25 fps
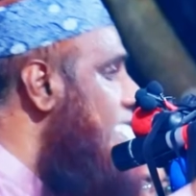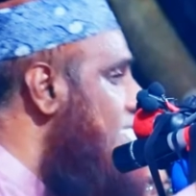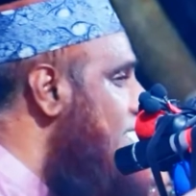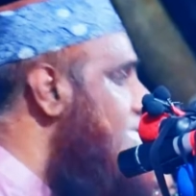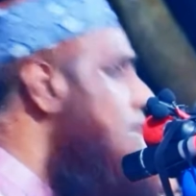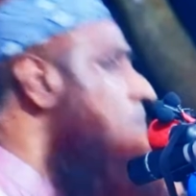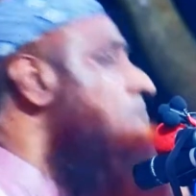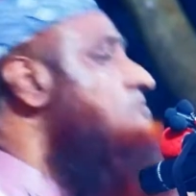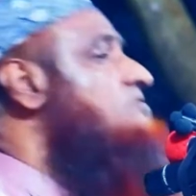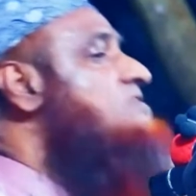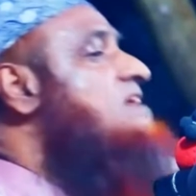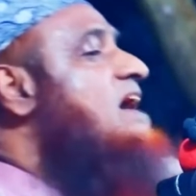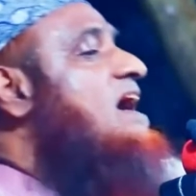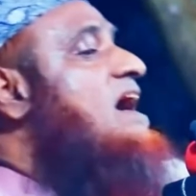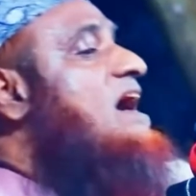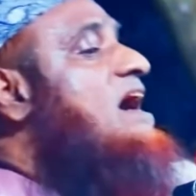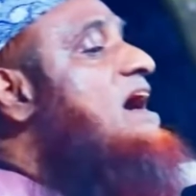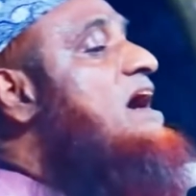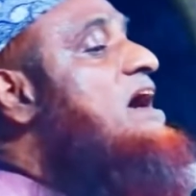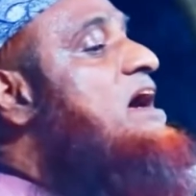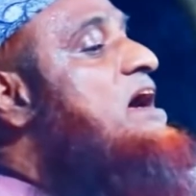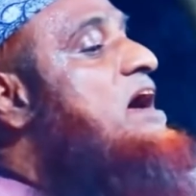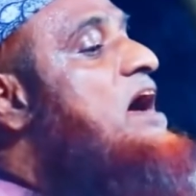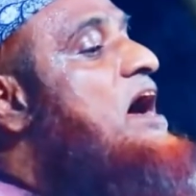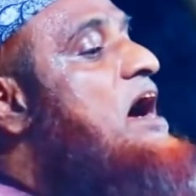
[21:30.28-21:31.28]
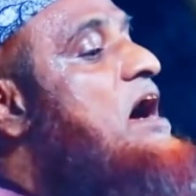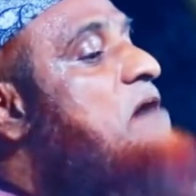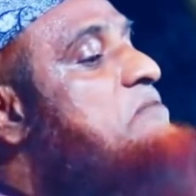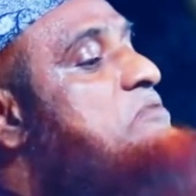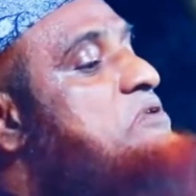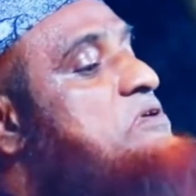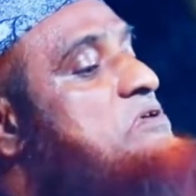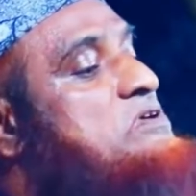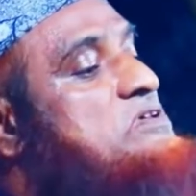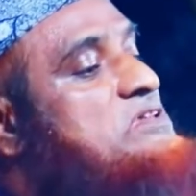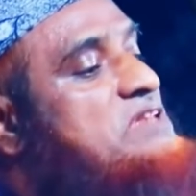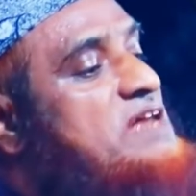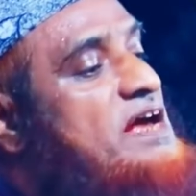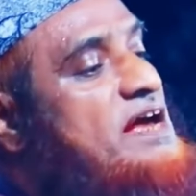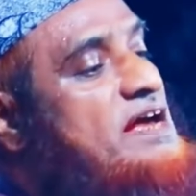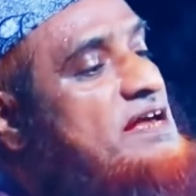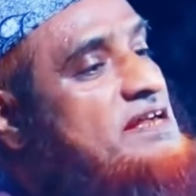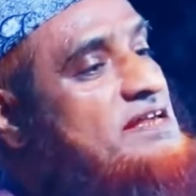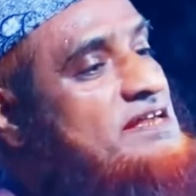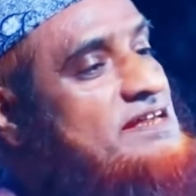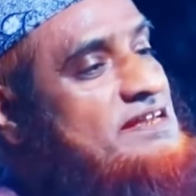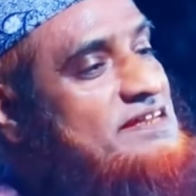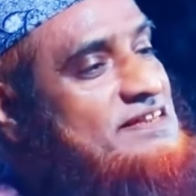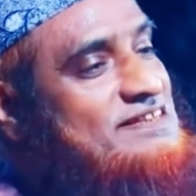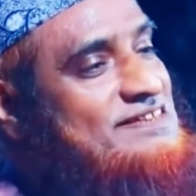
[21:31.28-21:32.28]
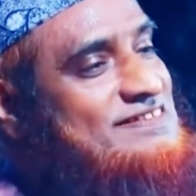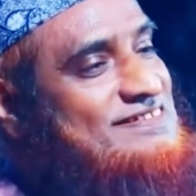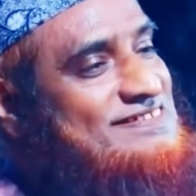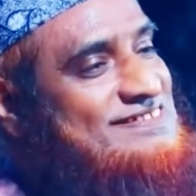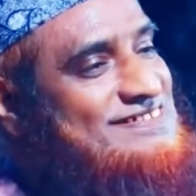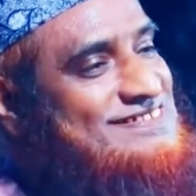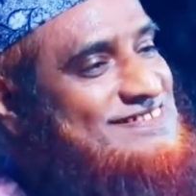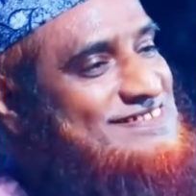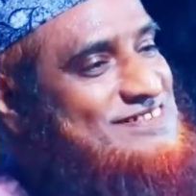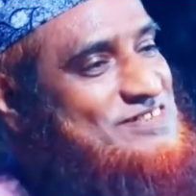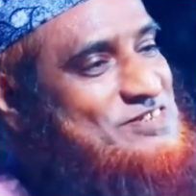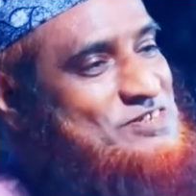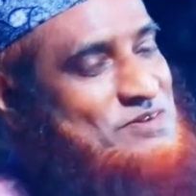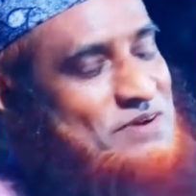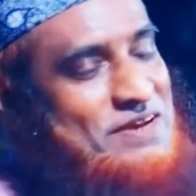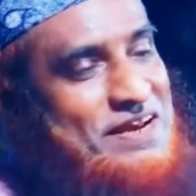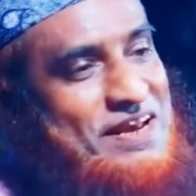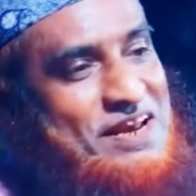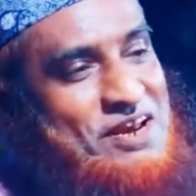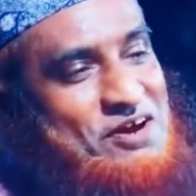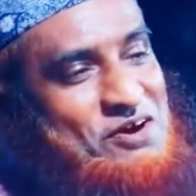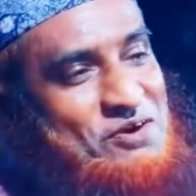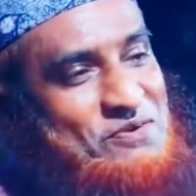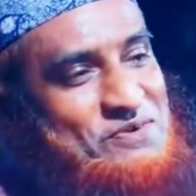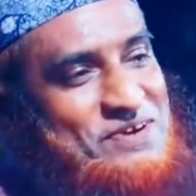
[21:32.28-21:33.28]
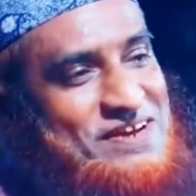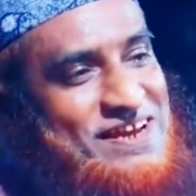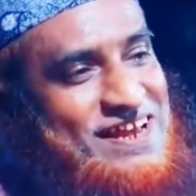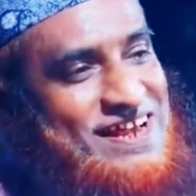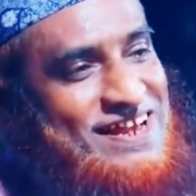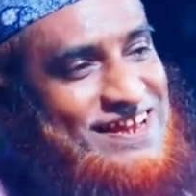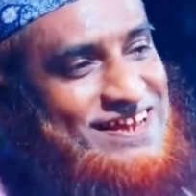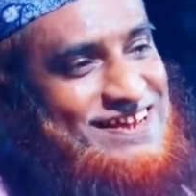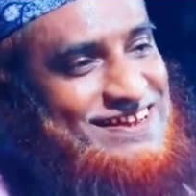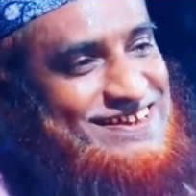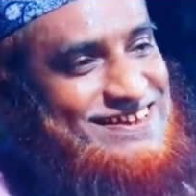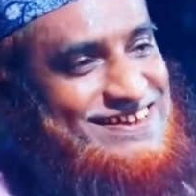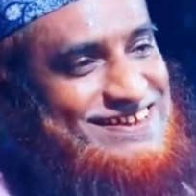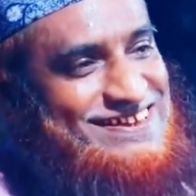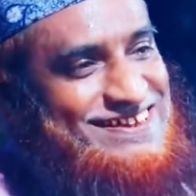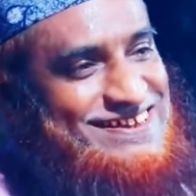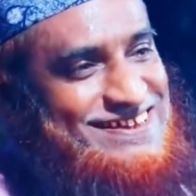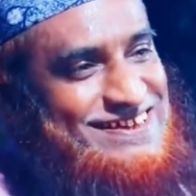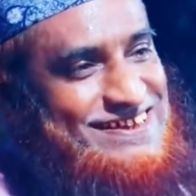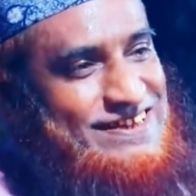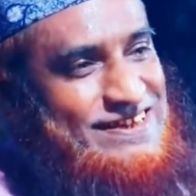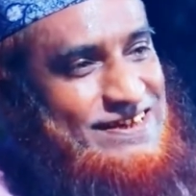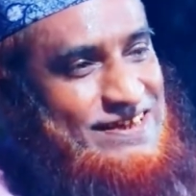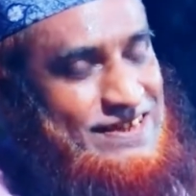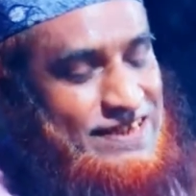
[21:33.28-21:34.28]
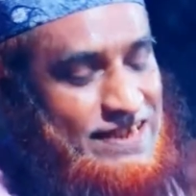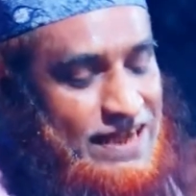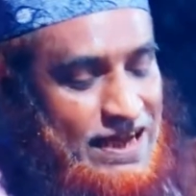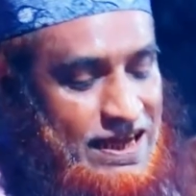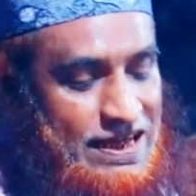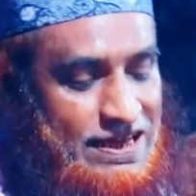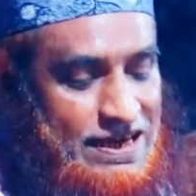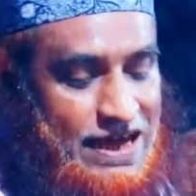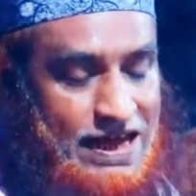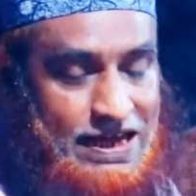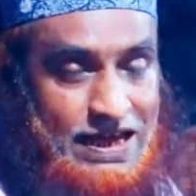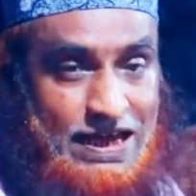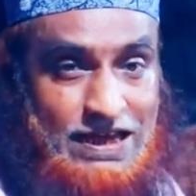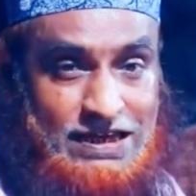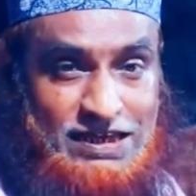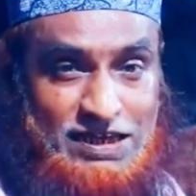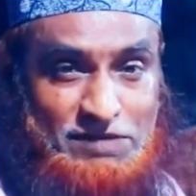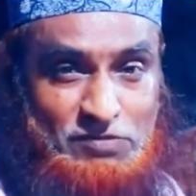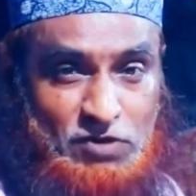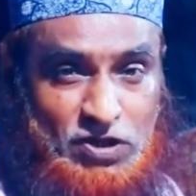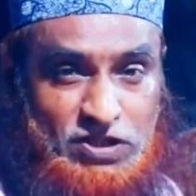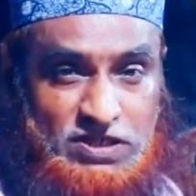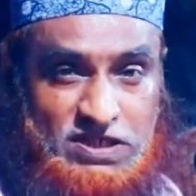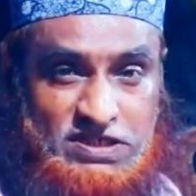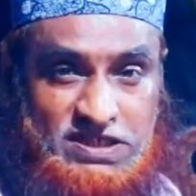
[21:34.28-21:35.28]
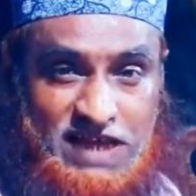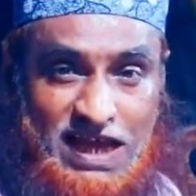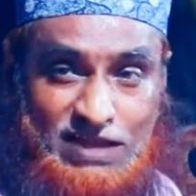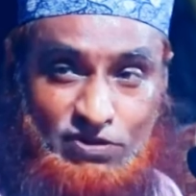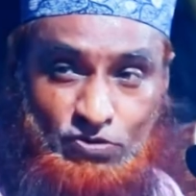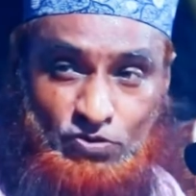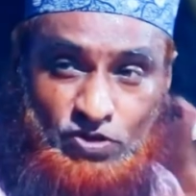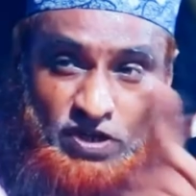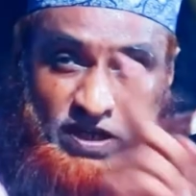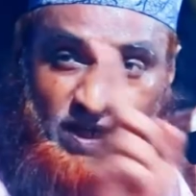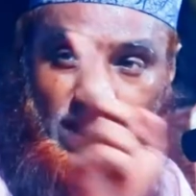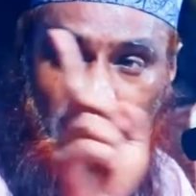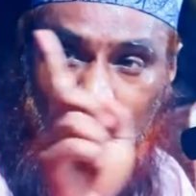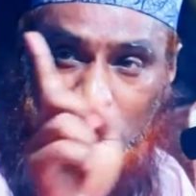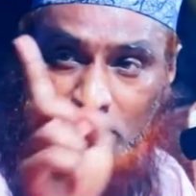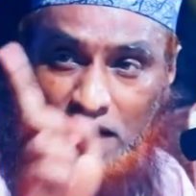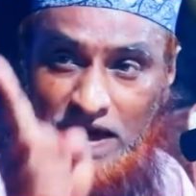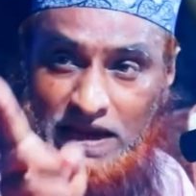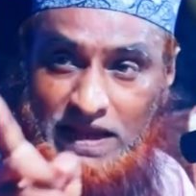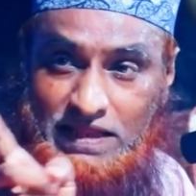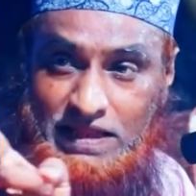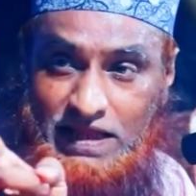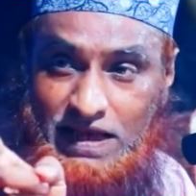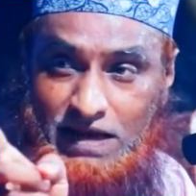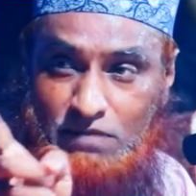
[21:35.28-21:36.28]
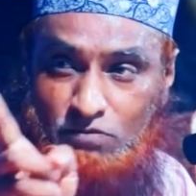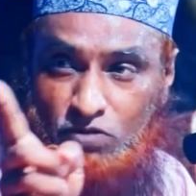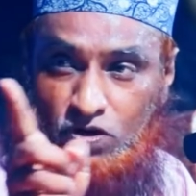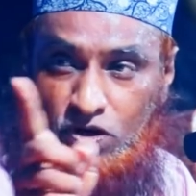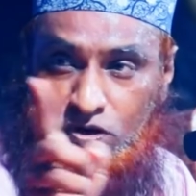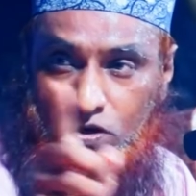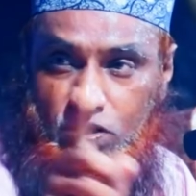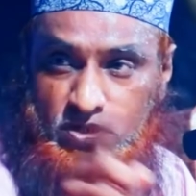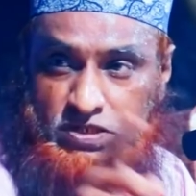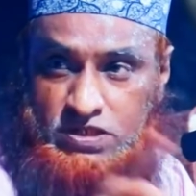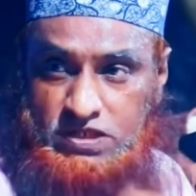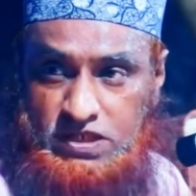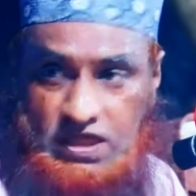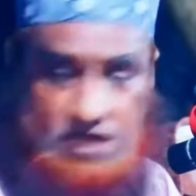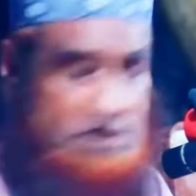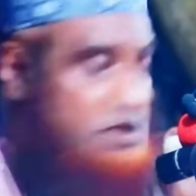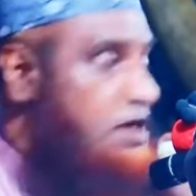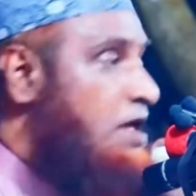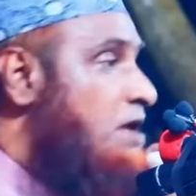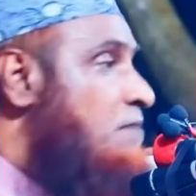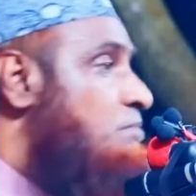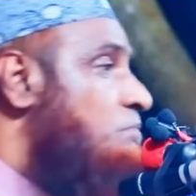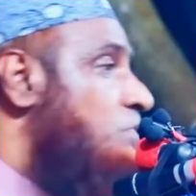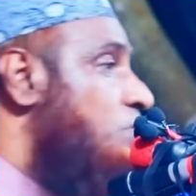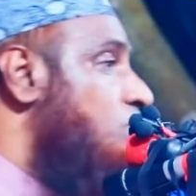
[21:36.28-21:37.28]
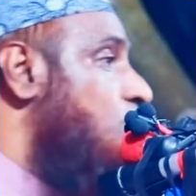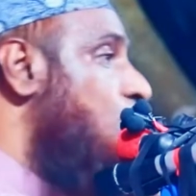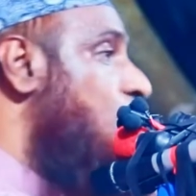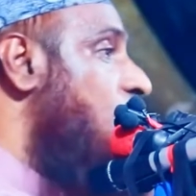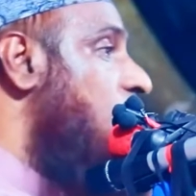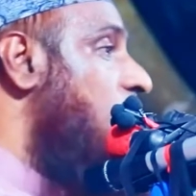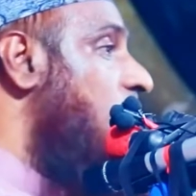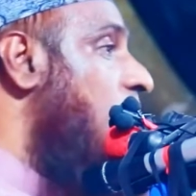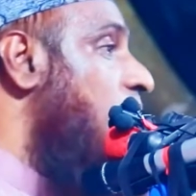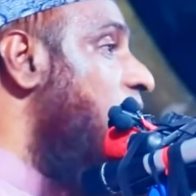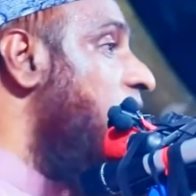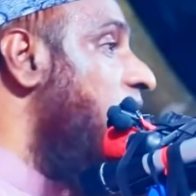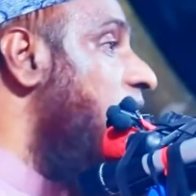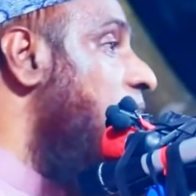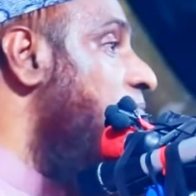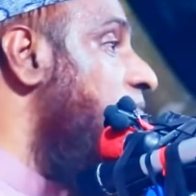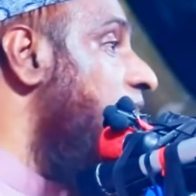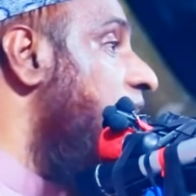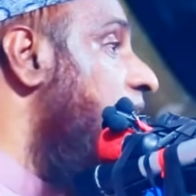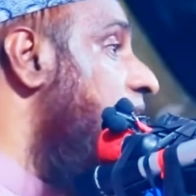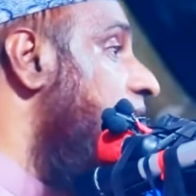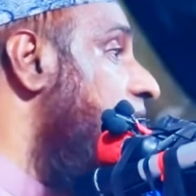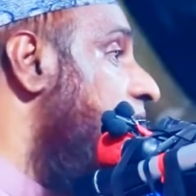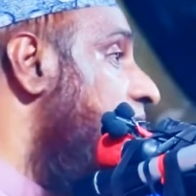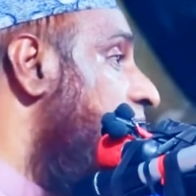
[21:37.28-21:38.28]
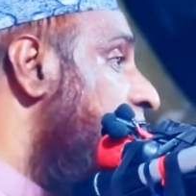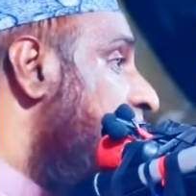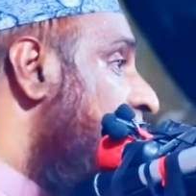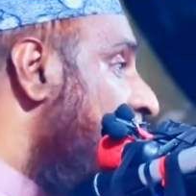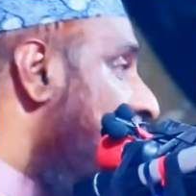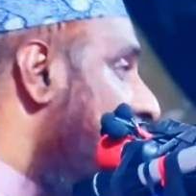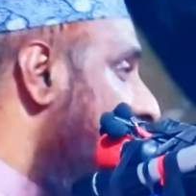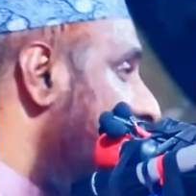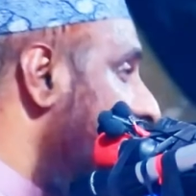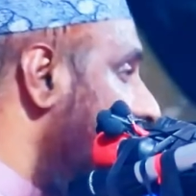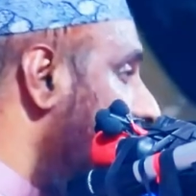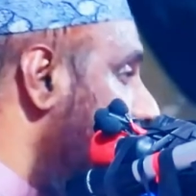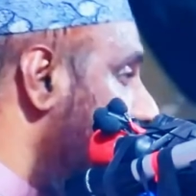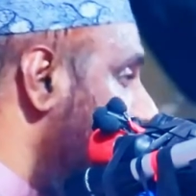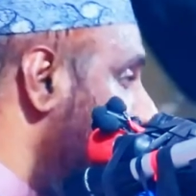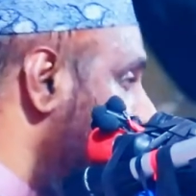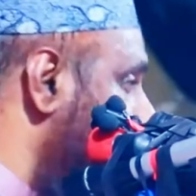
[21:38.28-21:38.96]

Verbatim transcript: এরাও যা আমিও তাই সোনাল্লাহ আল্লাহ খবর না রাখাল কি বলতেছে এতদিন খালি বাইরে থেকে মনে করছি ভিতরে দামি দামি রে আজকে